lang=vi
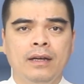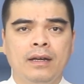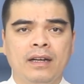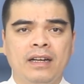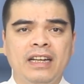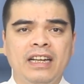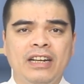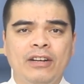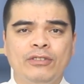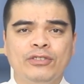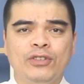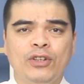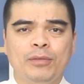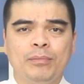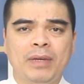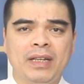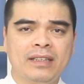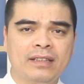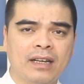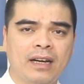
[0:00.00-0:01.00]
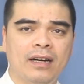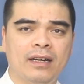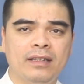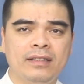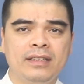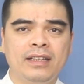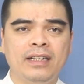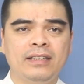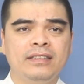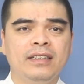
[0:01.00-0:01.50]
Khi lo dọn bàn
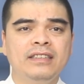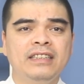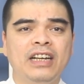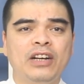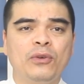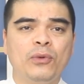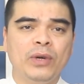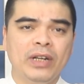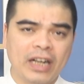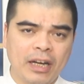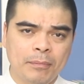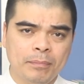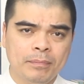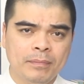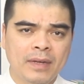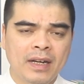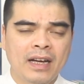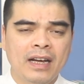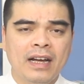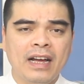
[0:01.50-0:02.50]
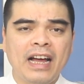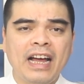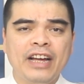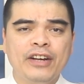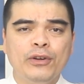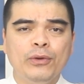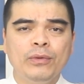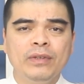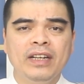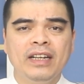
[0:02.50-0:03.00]
thờ tỉa chân nhang cuối năm,
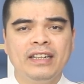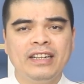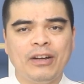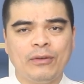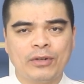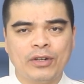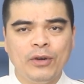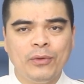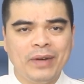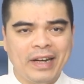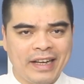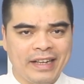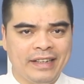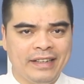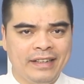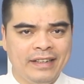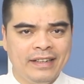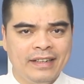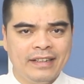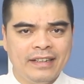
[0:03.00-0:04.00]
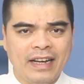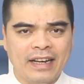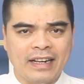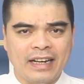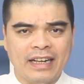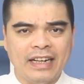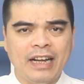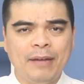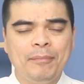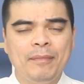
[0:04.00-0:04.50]
ai cũng nên đọc câu này để
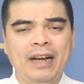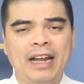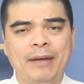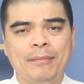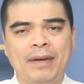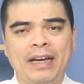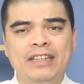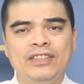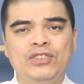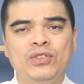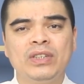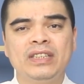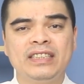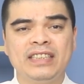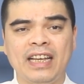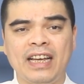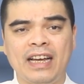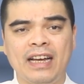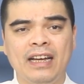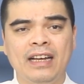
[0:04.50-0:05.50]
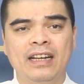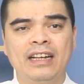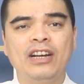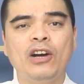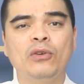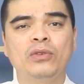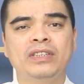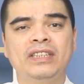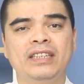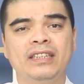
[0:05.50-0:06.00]
cả năm làm ăn suôn sẻ,
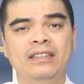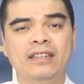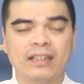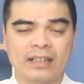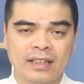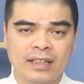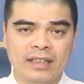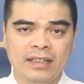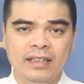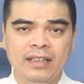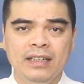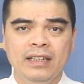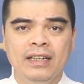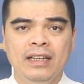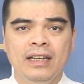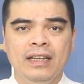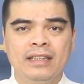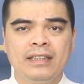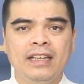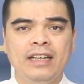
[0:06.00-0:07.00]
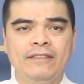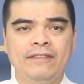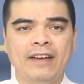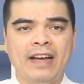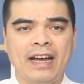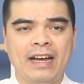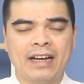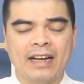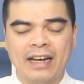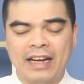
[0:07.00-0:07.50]
cầu gì được nấy, tiền
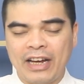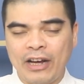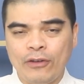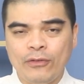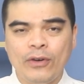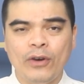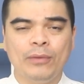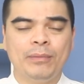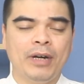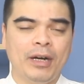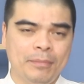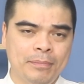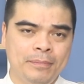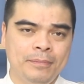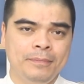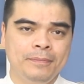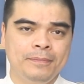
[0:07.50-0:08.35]
vàng kéo vào mầm.